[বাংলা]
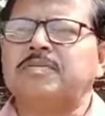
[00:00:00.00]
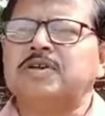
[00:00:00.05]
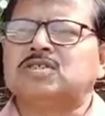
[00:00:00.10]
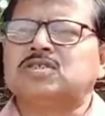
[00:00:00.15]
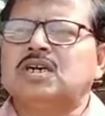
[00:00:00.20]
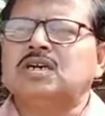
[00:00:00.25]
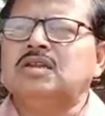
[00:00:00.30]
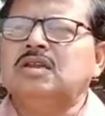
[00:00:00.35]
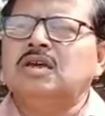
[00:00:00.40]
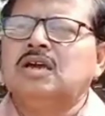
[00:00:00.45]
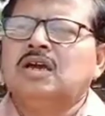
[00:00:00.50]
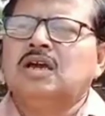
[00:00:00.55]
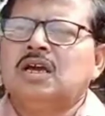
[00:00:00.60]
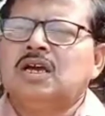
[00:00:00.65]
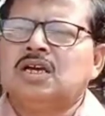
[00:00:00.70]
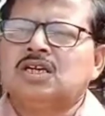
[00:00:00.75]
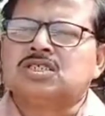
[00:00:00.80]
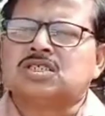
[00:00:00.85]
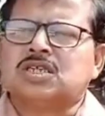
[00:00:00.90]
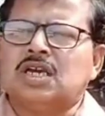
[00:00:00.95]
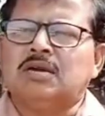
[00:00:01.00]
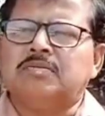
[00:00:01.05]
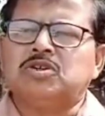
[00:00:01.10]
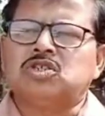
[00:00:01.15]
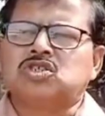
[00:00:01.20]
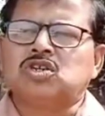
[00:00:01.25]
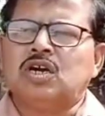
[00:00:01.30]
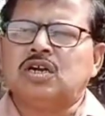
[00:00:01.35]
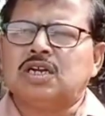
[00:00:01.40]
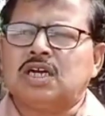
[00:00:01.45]
ভেবেছেন সেই
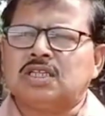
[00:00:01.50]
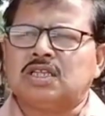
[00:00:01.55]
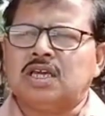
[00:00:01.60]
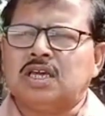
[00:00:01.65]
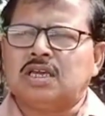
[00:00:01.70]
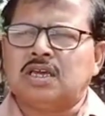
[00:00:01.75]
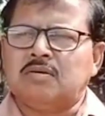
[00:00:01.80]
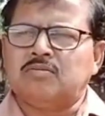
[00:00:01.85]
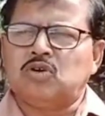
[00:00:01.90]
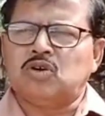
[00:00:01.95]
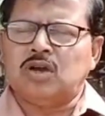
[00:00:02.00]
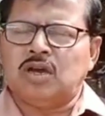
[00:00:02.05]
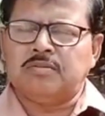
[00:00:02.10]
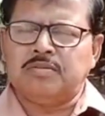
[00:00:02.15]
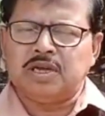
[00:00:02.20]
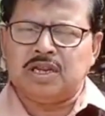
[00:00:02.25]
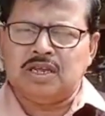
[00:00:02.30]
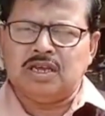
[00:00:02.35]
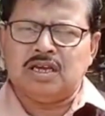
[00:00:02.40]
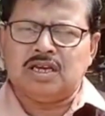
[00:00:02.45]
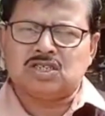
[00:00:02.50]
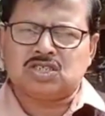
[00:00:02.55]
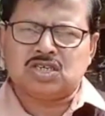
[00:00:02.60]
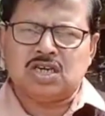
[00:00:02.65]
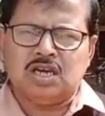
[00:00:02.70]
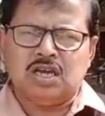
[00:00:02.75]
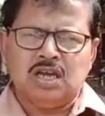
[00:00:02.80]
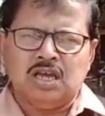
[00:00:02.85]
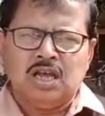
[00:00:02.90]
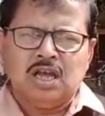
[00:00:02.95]
বিষয়টা থেকে মনে হয় বেরিয়ে
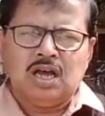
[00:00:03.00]
এসে